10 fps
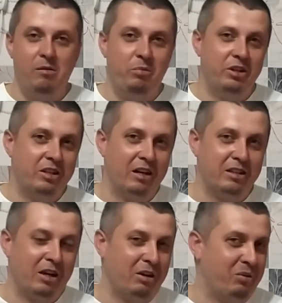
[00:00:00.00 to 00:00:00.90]

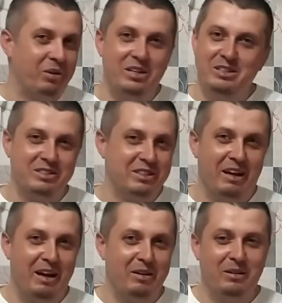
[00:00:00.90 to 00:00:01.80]
именно такой, не
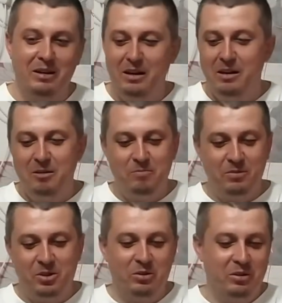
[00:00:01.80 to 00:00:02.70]
знаю.
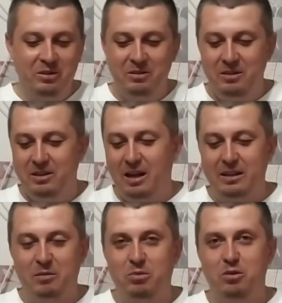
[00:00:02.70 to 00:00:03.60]
Ну,
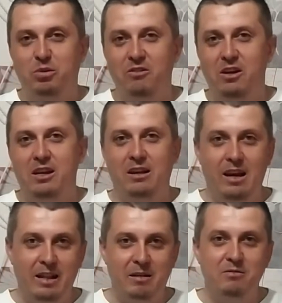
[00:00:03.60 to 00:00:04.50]
надо будет
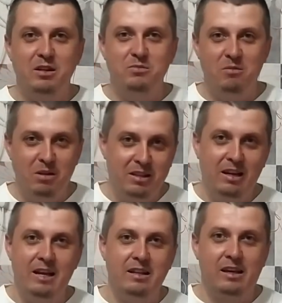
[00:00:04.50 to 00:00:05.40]
проверить. Летом возьмем
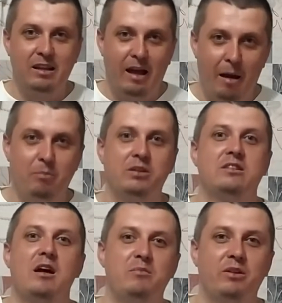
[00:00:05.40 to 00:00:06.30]
мотылей, накидаем,
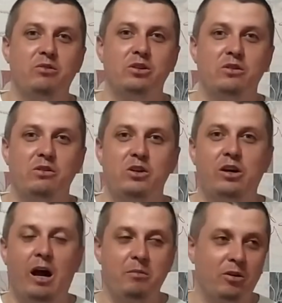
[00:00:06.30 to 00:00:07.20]
поставим подводную
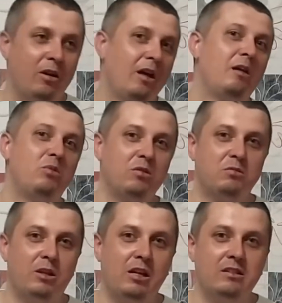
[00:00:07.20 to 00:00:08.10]
видеокамеру.
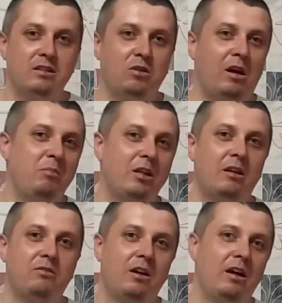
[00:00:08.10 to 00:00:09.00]
Будем смотреть, за сколько
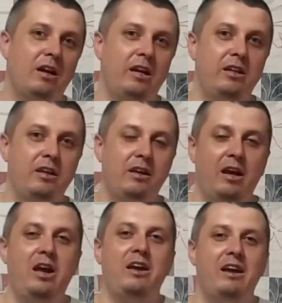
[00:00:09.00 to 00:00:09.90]
метров линь
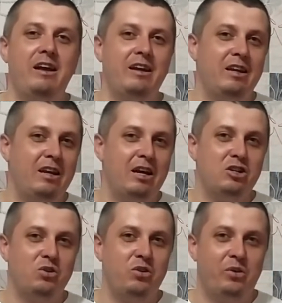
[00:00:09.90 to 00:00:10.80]
или
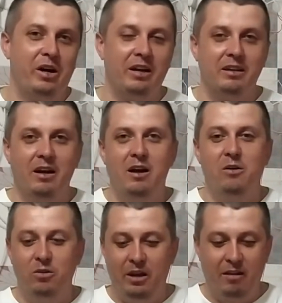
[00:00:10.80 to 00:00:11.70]
лещ унюхает.
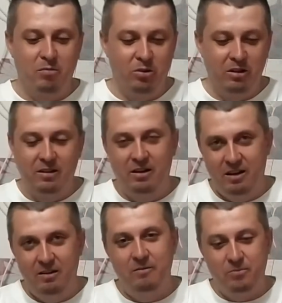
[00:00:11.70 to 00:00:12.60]
У нас будет
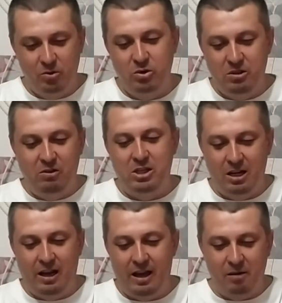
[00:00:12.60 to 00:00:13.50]

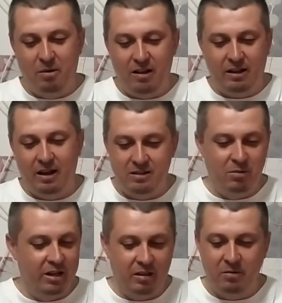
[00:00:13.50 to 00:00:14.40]
удивительная рыбалка
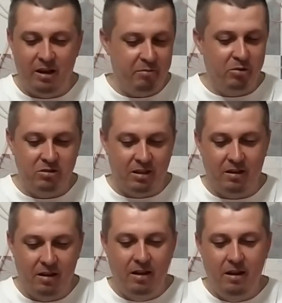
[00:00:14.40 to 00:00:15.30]
этим летом. Я
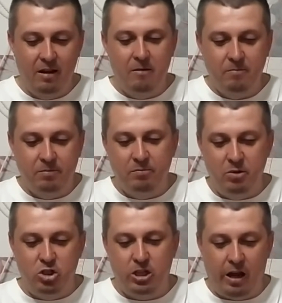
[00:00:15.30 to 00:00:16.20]
просто
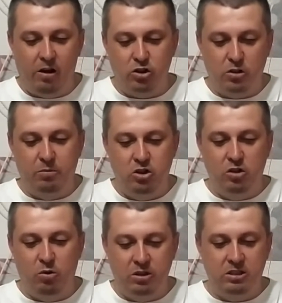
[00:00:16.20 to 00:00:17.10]
мечтаю, чтобы
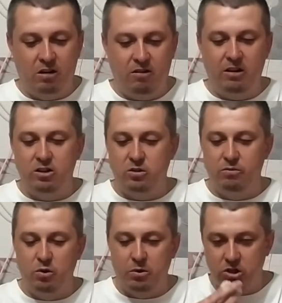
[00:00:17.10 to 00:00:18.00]
ничего не сорвалось,
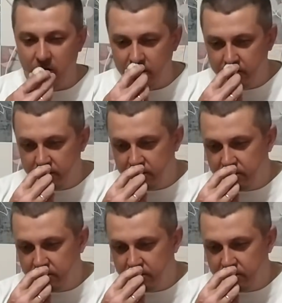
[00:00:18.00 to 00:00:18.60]
чтобы все пошло